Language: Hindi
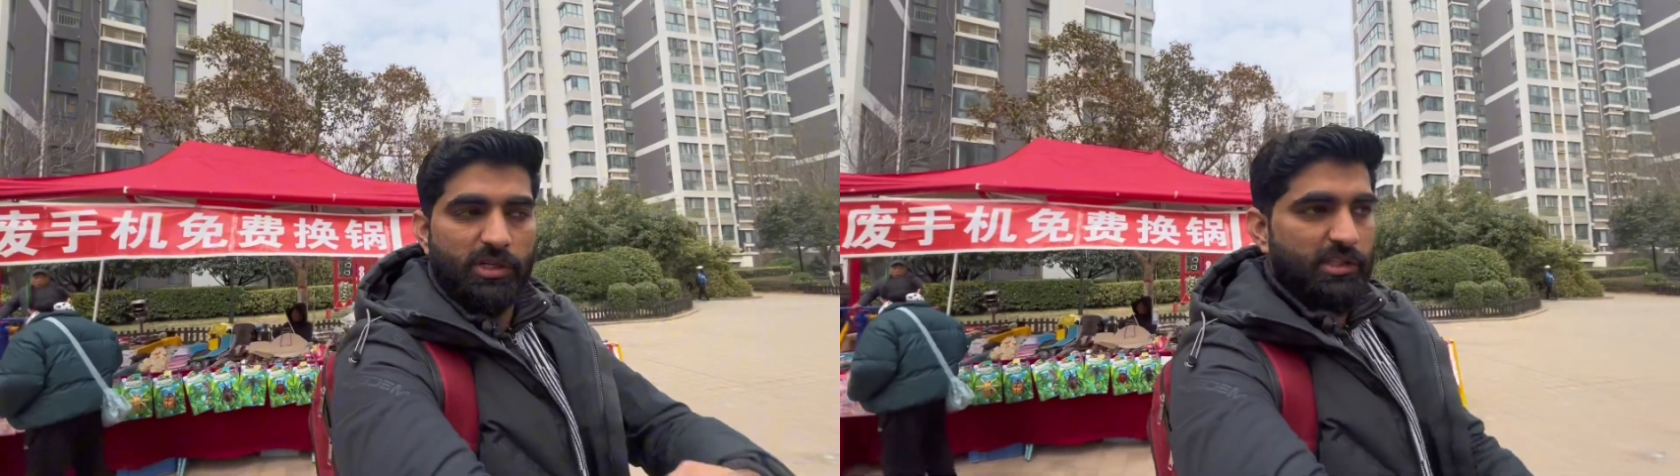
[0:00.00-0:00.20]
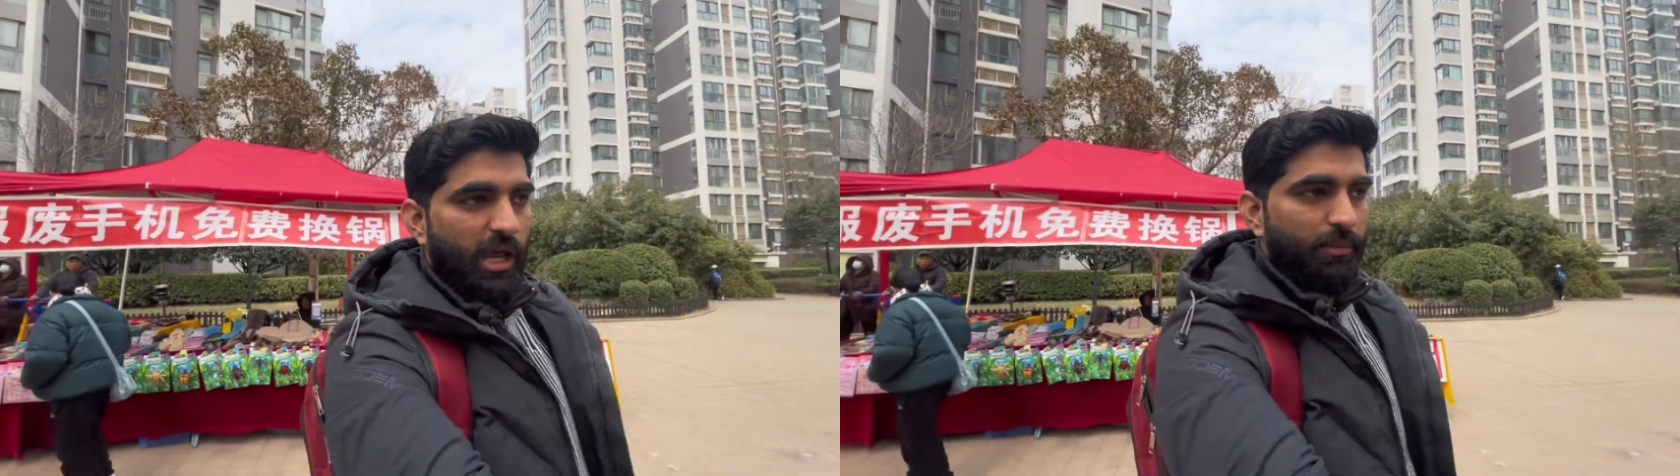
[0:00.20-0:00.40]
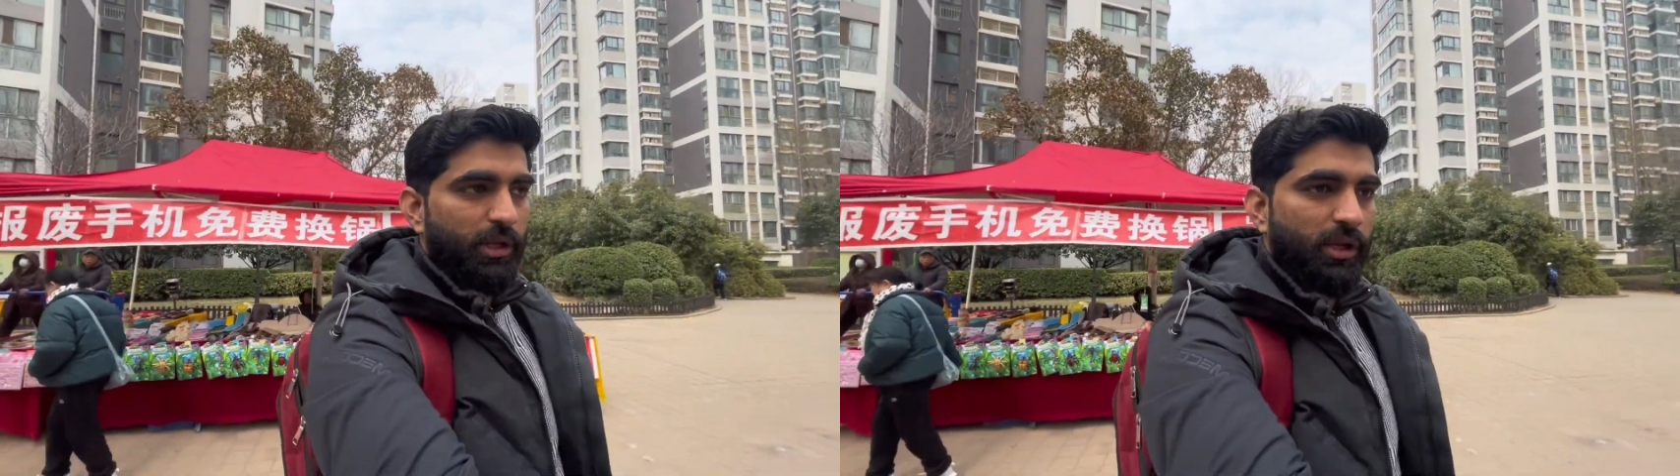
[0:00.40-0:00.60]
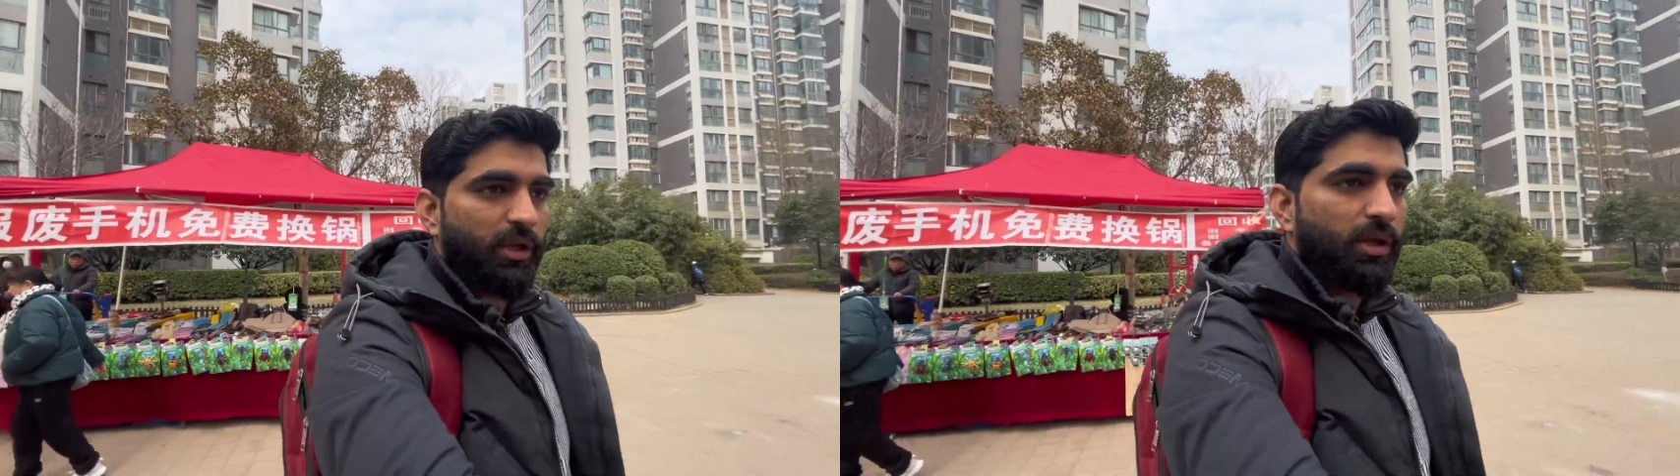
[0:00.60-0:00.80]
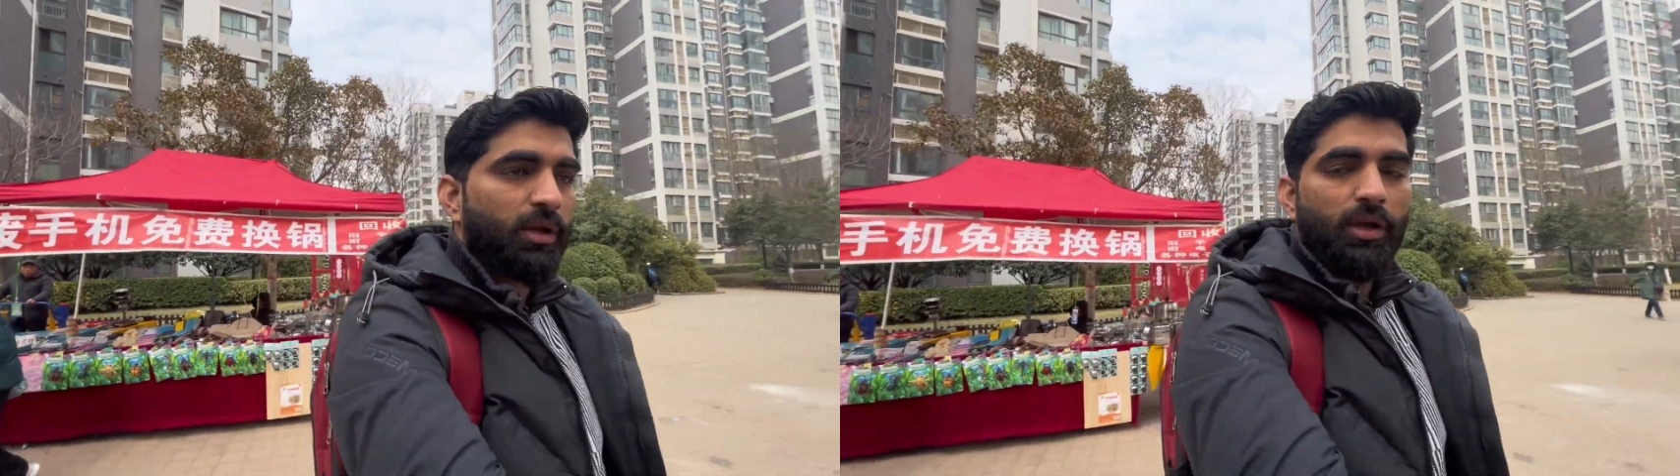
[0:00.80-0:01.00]
सामने
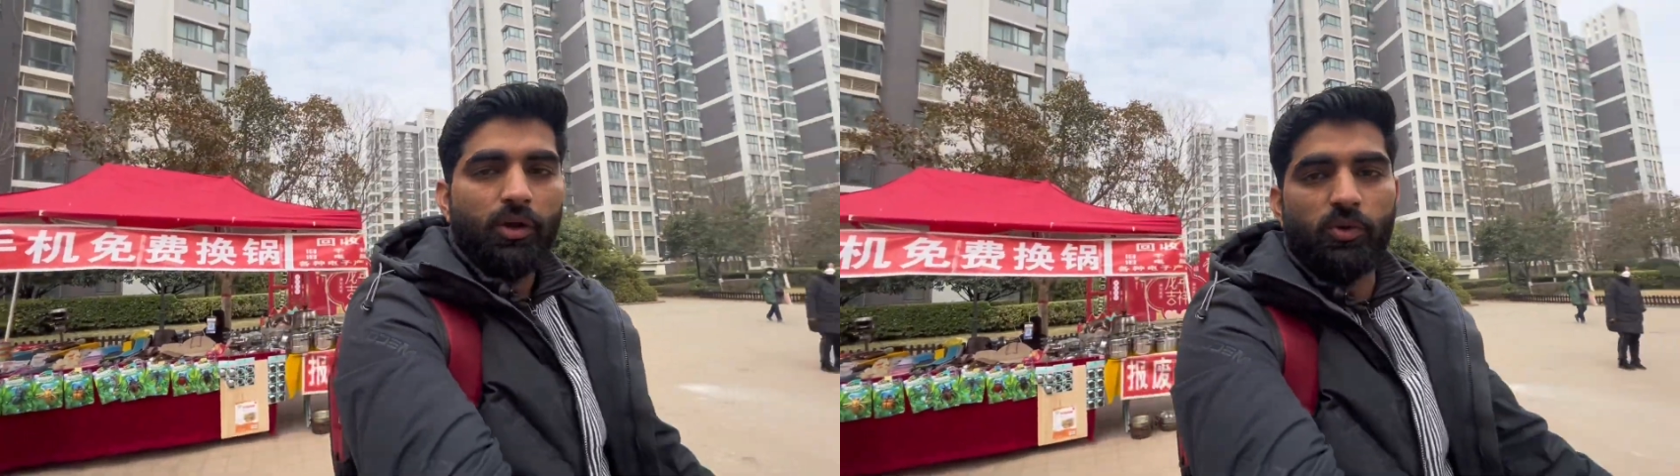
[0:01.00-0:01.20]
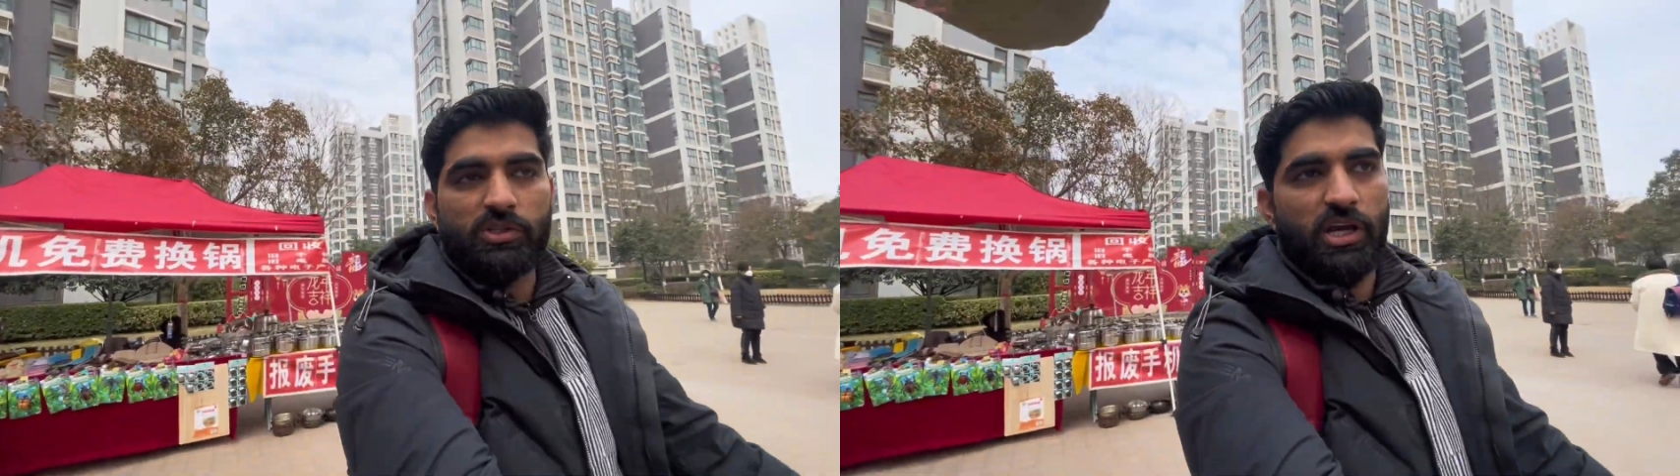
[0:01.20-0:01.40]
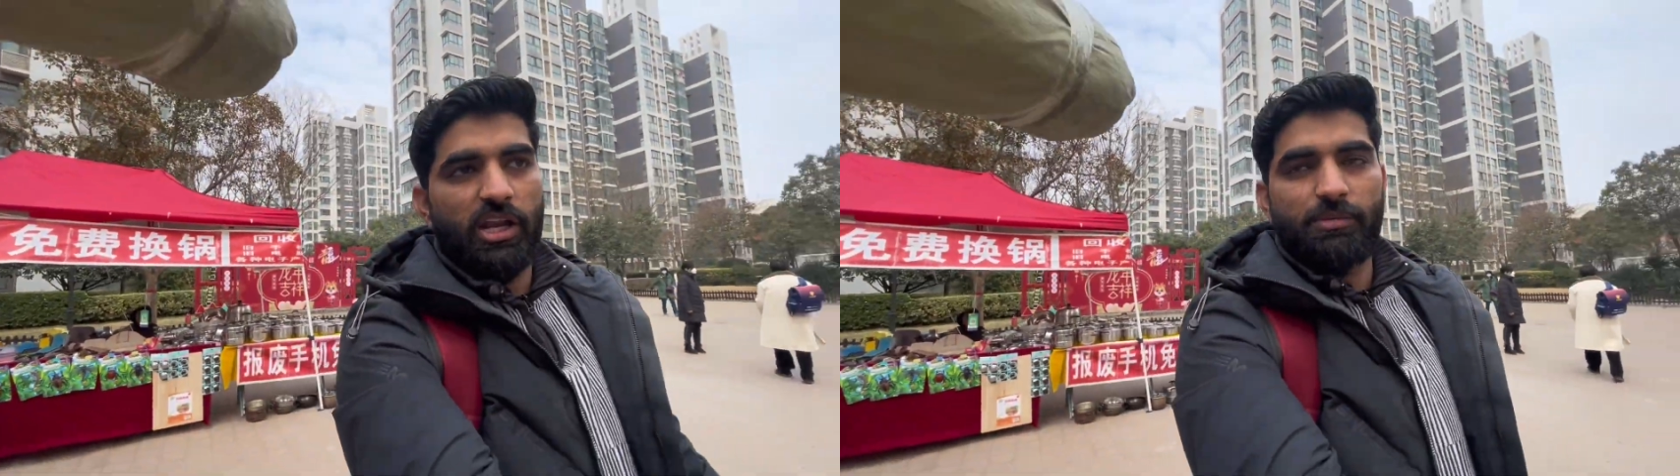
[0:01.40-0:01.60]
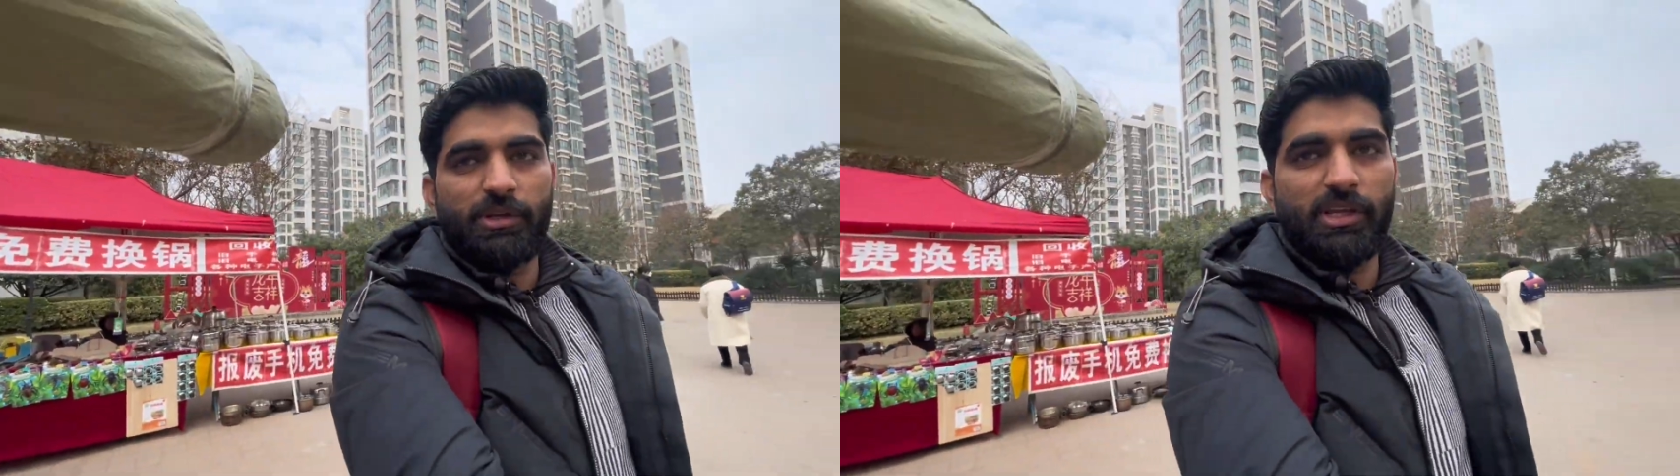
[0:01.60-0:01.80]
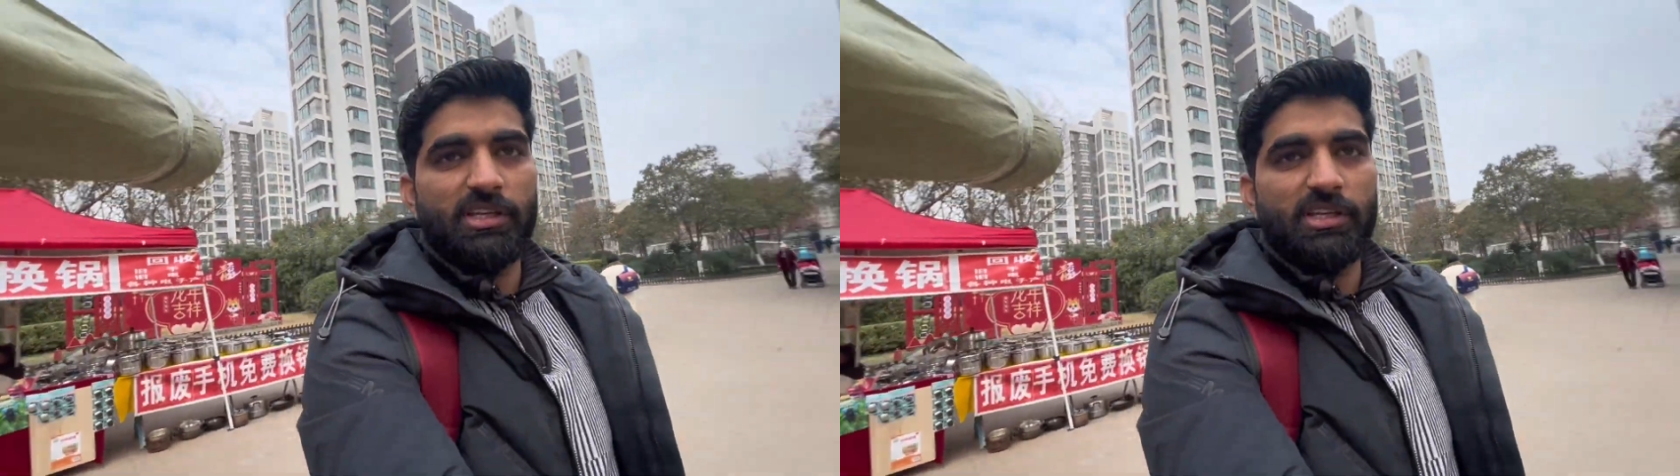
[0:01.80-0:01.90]
कुछ खाने पीने की